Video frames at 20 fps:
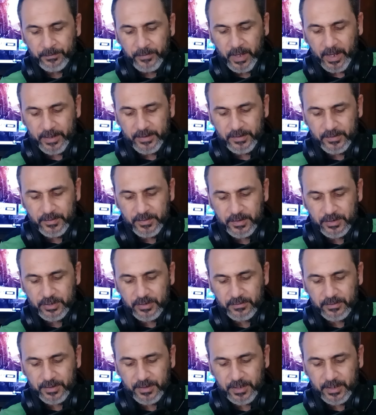A
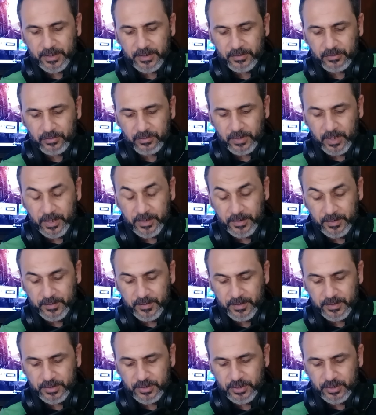iniciativa, da in... a
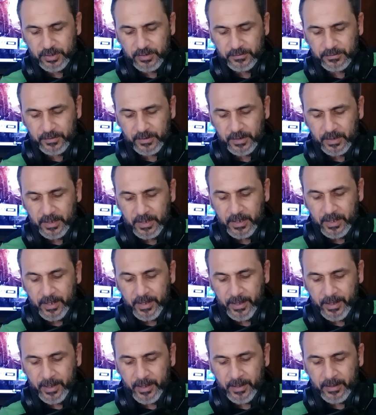iniciativa
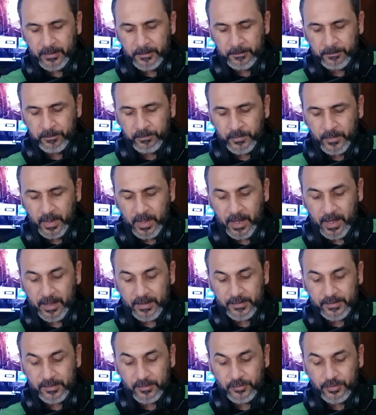é a
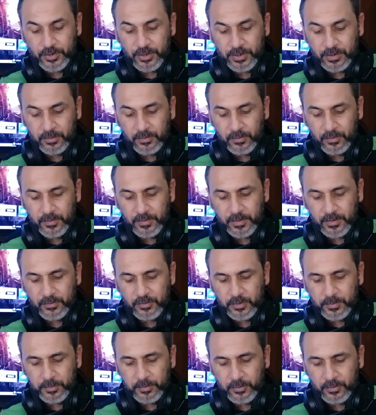ação de
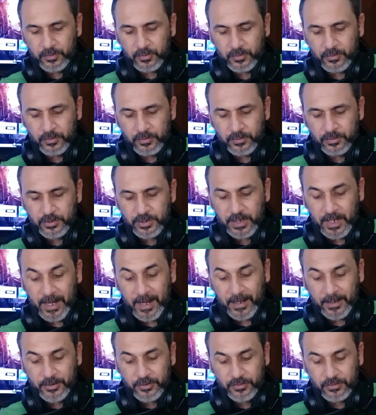inclusão de produtos
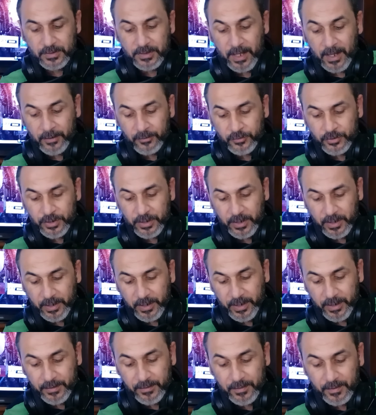a ajudar os
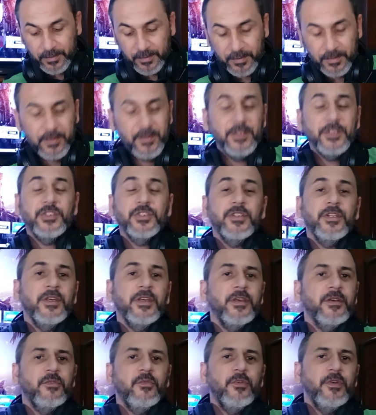clientes a se sentirem
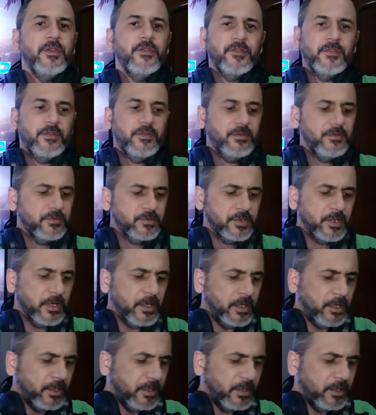reconhecidos.